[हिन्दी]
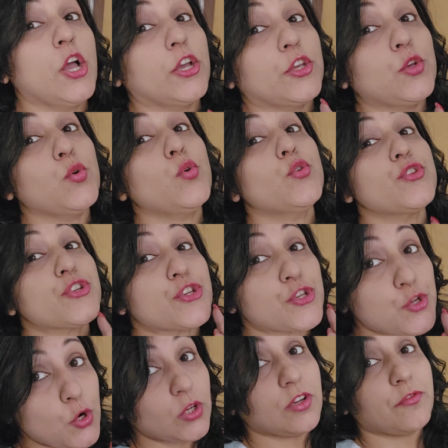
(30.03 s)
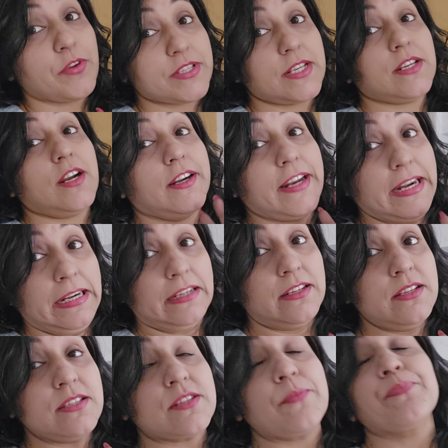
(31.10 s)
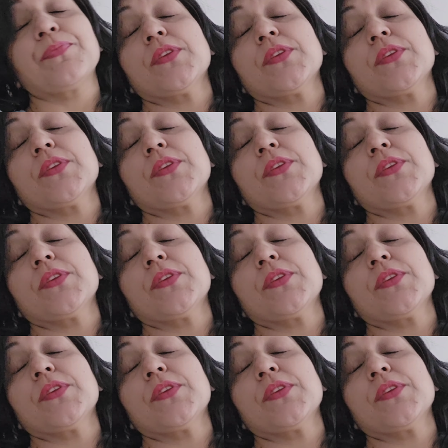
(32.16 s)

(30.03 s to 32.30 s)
यू शुड विजिट अ डेंटिस्ट